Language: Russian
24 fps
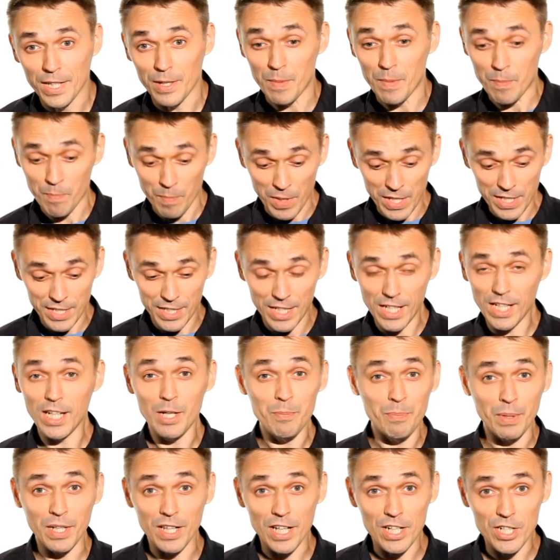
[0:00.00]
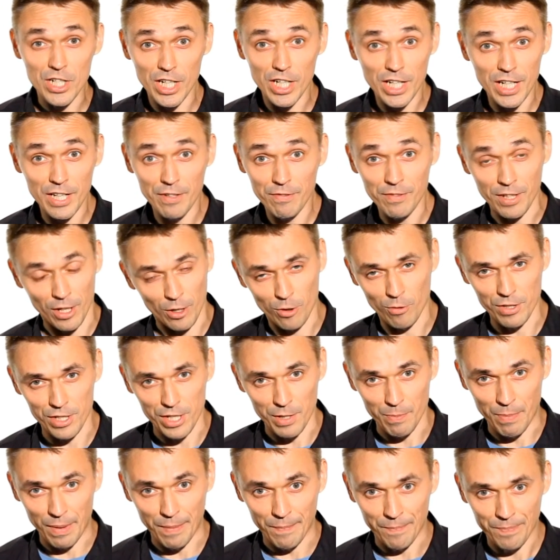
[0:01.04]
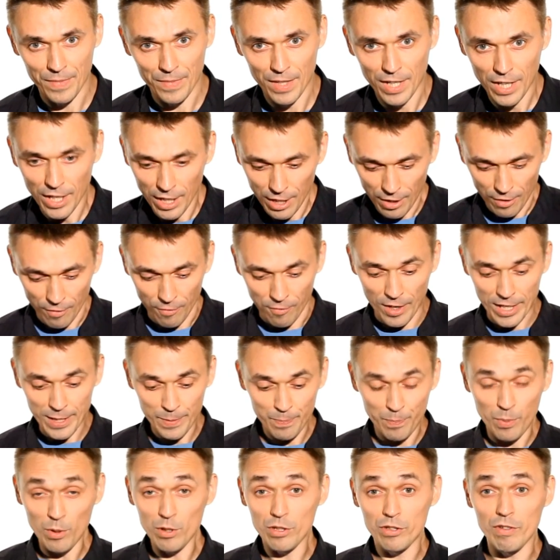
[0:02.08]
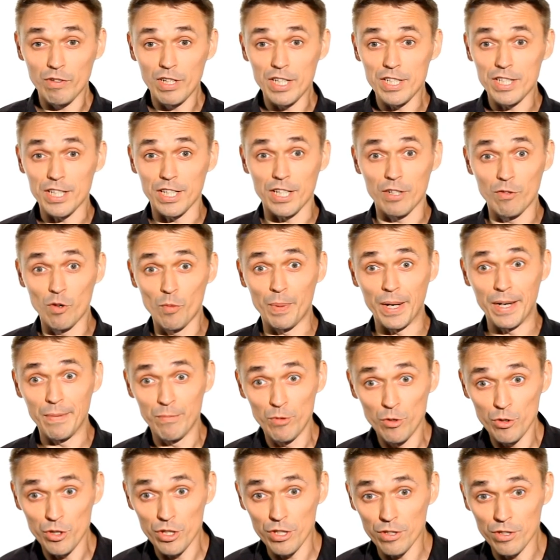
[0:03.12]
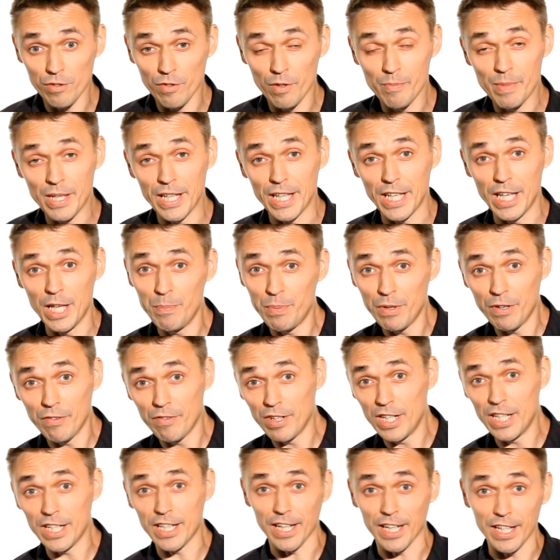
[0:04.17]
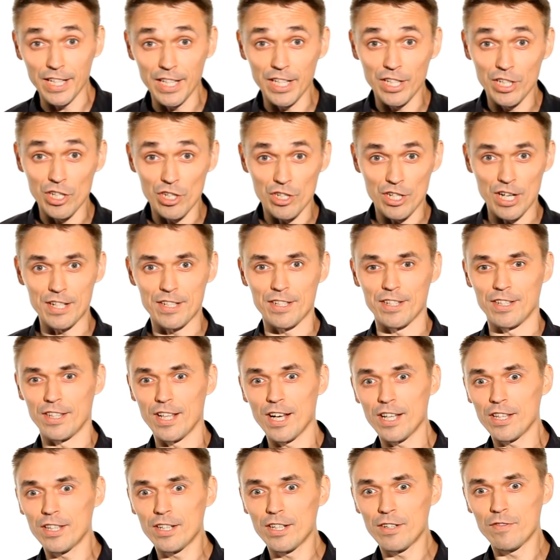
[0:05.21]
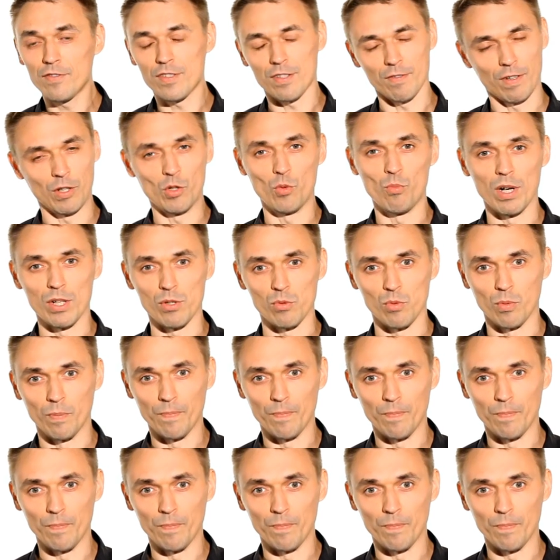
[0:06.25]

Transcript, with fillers: Мы сделали приложение второго типа. Воспользовались его преимуществами и перевели хранение части данных в свою базу.